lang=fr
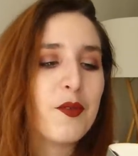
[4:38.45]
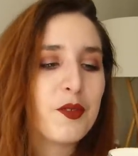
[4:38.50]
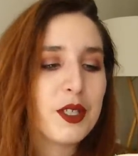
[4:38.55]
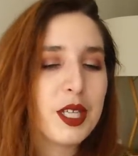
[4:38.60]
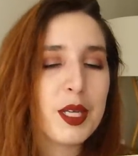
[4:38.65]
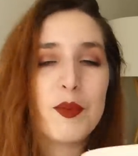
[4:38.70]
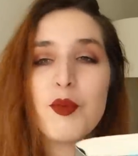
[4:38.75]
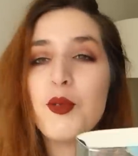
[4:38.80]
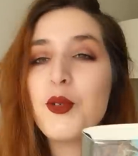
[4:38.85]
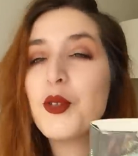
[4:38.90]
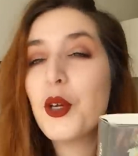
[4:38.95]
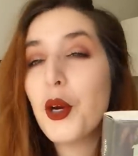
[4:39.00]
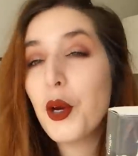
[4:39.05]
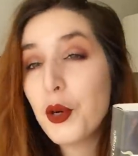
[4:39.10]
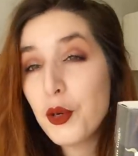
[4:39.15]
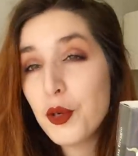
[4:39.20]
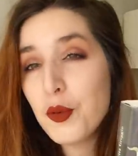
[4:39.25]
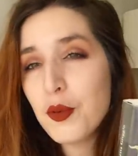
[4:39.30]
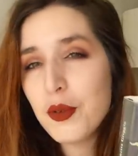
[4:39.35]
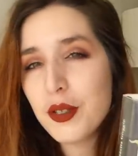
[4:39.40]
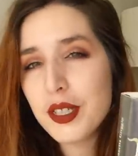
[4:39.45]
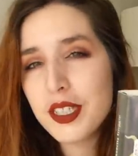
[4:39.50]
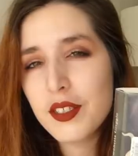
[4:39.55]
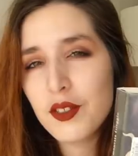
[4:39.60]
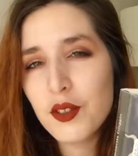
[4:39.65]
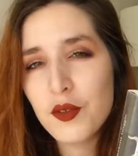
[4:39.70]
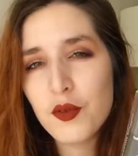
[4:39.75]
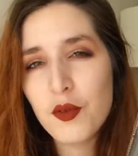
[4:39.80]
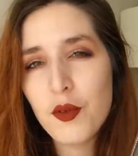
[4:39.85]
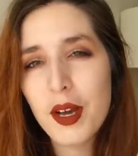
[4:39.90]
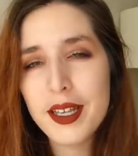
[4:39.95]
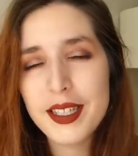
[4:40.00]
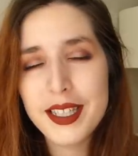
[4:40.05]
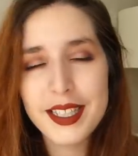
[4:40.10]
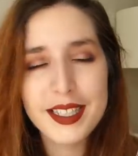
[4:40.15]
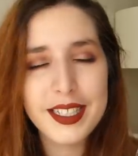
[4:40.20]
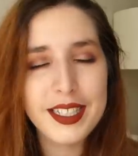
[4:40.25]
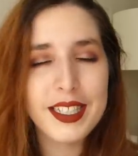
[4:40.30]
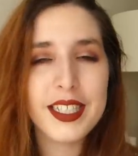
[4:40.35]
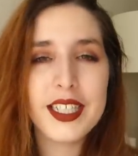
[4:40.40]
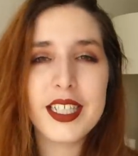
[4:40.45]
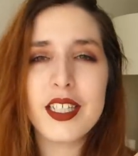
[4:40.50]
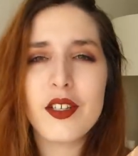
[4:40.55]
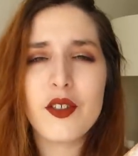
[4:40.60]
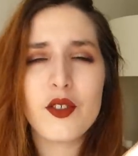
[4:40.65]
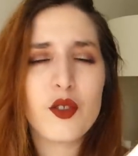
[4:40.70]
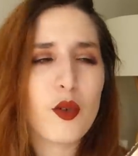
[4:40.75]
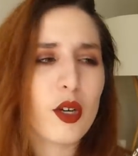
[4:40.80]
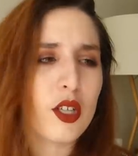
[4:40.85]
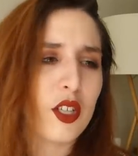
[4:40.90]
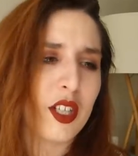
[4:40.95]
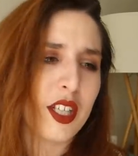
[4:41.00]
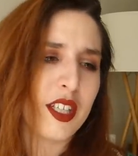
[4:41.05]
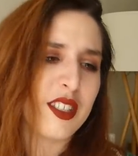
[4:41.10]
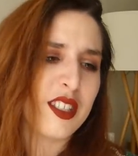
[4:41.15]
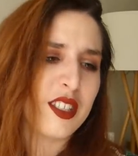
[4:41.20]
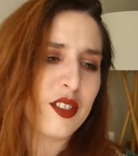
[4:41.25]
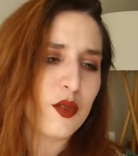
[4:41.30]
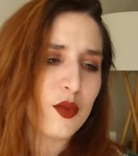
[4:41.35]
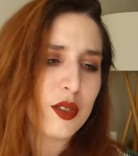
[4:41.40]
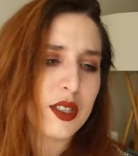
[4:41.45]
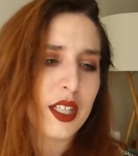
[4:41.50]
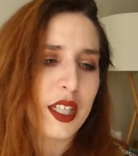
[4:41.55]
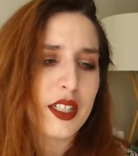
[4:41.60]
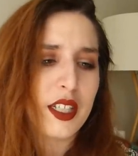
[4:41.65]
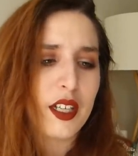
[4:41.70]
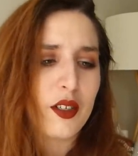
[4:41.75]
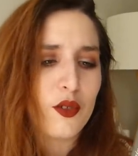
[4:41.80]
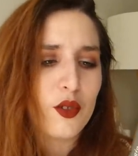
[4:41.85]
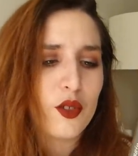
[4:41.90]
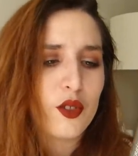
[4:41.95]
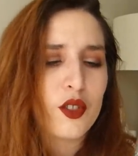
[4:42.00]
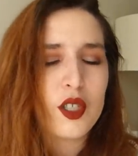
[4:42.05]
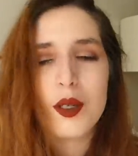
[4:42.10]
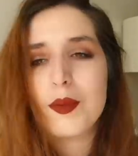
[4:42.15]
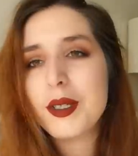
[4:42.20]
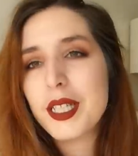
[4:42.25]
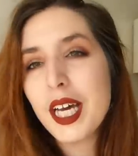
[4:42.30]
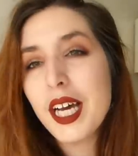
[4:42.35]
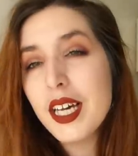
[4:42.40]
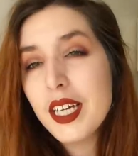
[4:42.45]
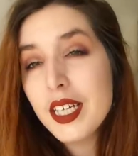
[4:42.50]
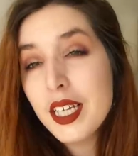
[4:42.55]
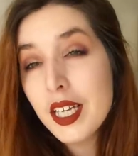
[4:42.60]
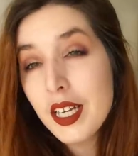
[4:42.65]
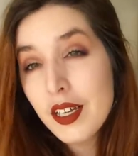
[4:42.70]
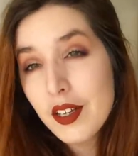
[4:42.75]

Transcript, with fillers: vous avez plusieurs couples qui se font assassiner, je crois qu'il y en a 6 ou 7, quelque chose comme ça,